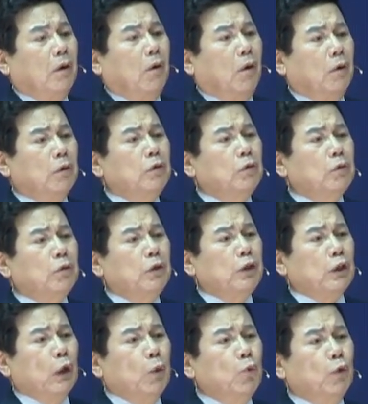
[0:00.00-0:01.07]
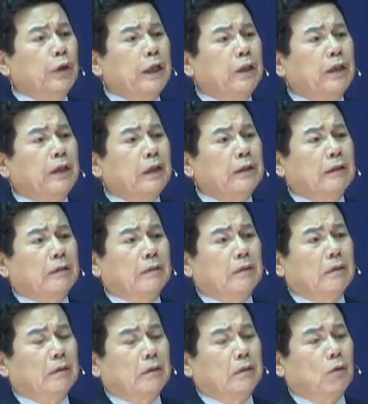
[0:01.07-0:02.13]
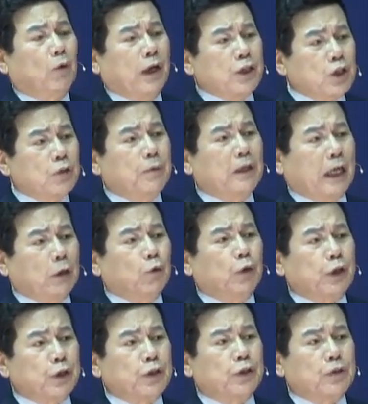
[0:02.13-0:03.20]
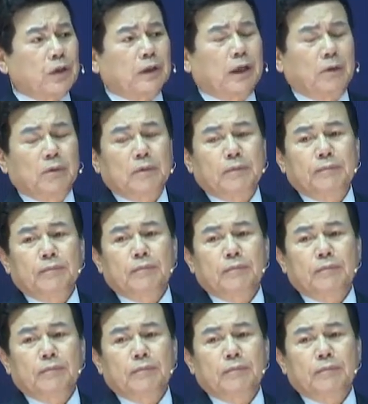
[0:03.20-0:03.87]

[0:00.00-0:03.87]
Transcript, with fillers: 어느 정도 영혼에 대한 관심을 가지고 계셨을까요?